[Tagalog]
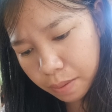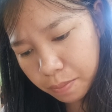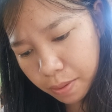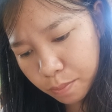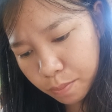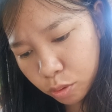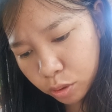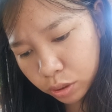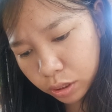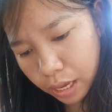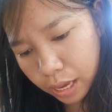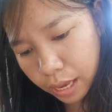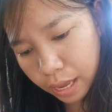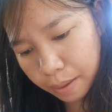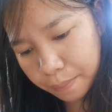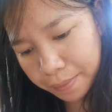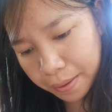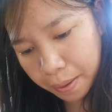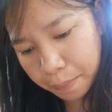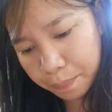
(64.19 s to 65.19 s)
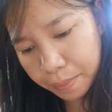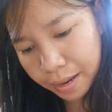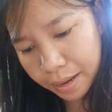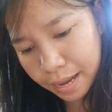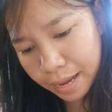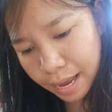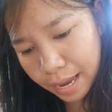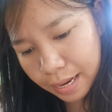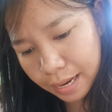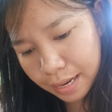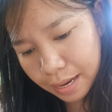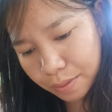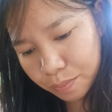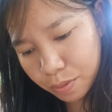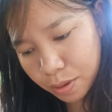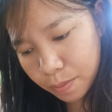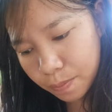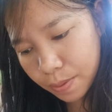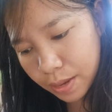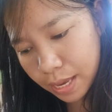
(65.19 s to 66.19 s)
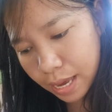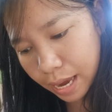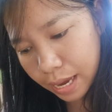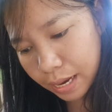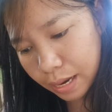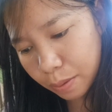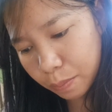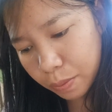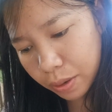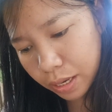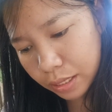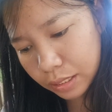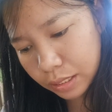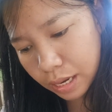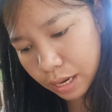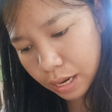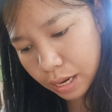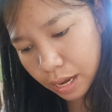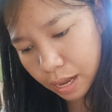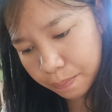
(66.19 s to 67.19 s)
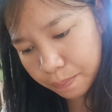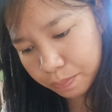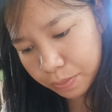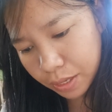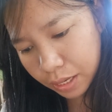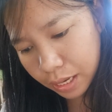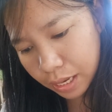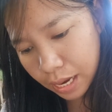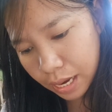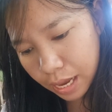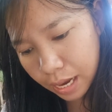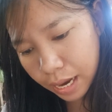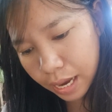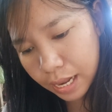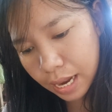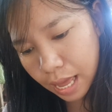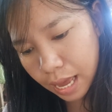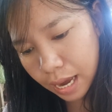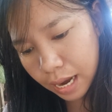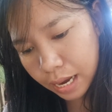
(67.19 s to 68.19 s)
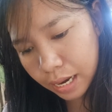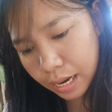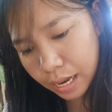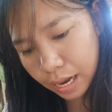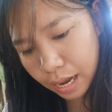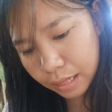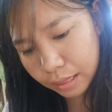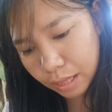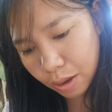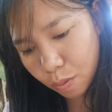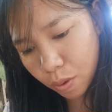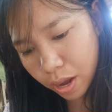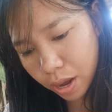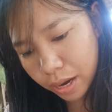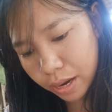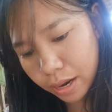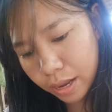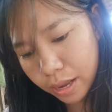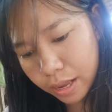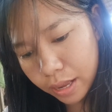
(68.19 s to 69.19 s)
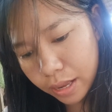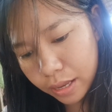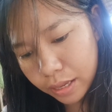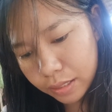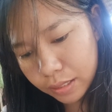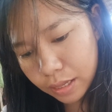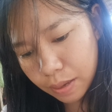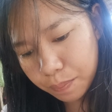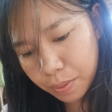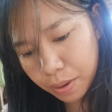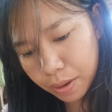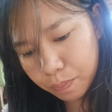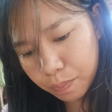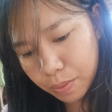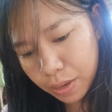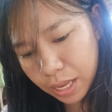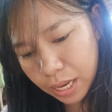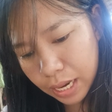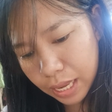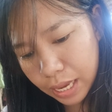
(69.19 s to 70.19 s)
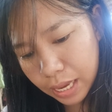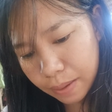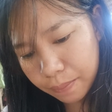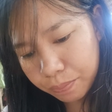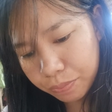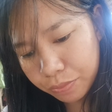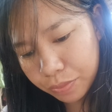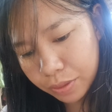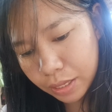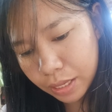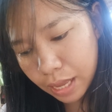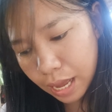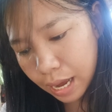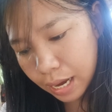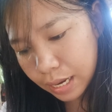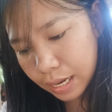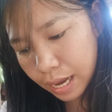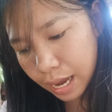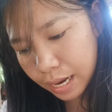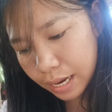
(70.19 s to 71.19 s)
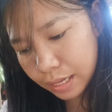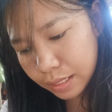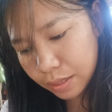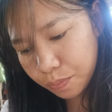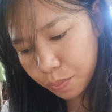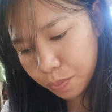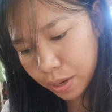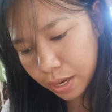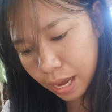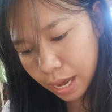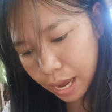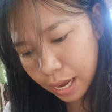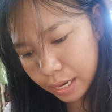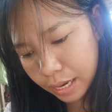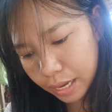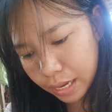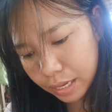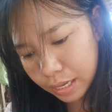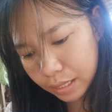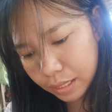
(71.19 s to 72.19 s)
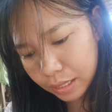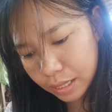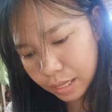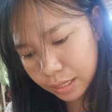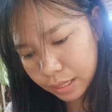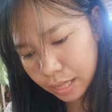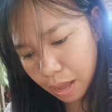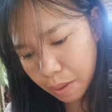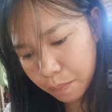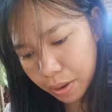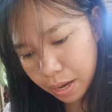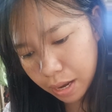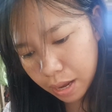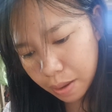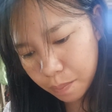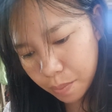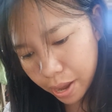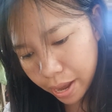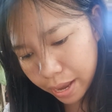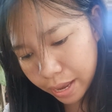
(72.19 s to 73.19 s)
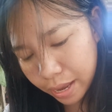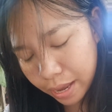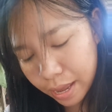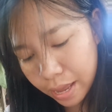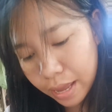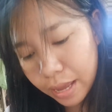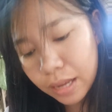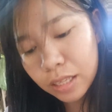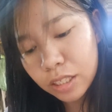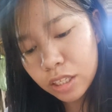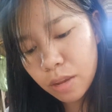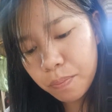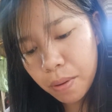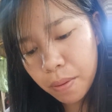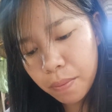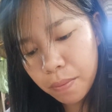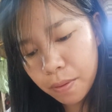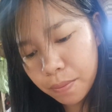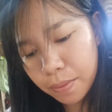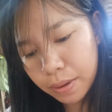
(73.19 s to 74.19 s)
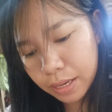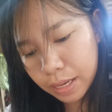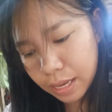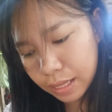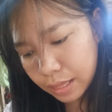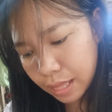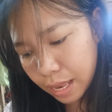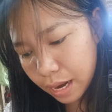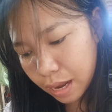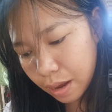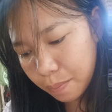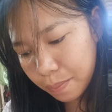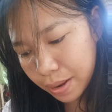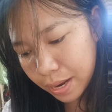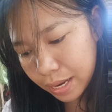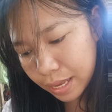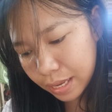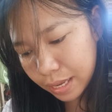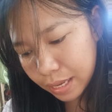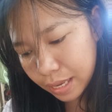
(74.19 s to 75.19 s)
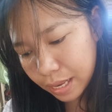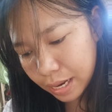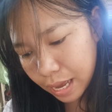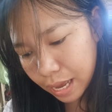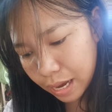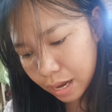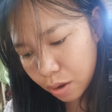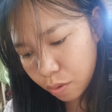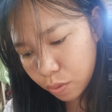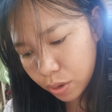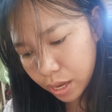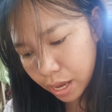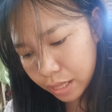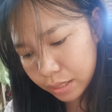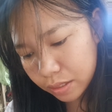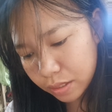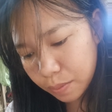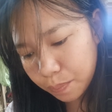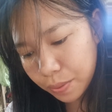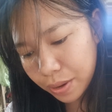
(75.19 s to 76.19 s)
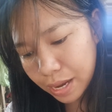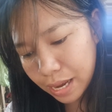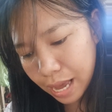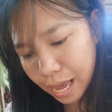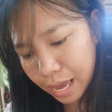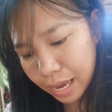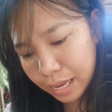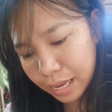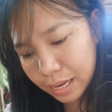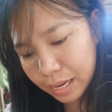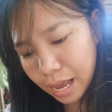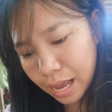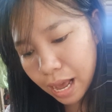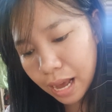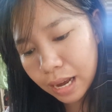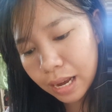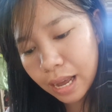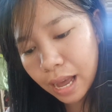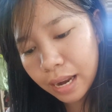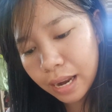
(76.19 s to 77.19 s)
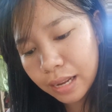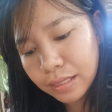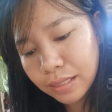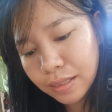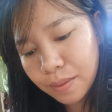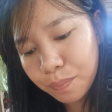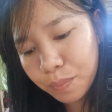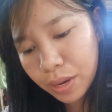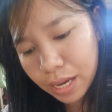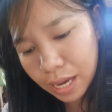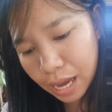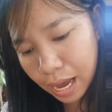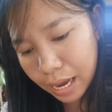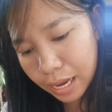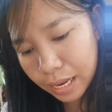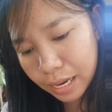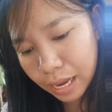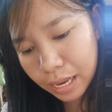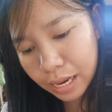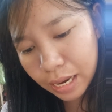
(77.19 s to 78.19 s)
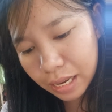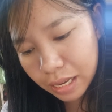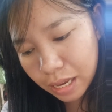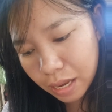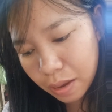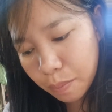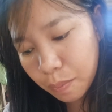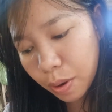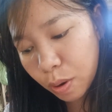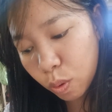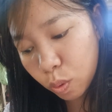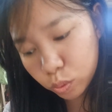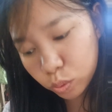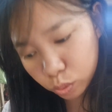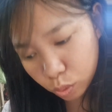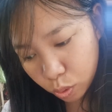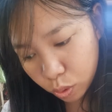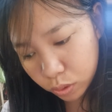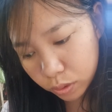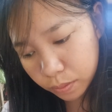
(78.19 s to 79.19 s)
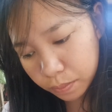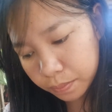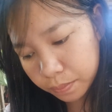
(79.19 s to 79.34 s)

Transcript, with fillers: mabuti ang mga pagkain nagbibigay ng mga sangkap na kinakailangan ng katawan. Sa pagpili, ang gana sa pagkain ay hindi tamang gabay. Sa pamamagitan ng maling kinagawian sa pagkain, ang gana sa pagkain ay naging baluktot.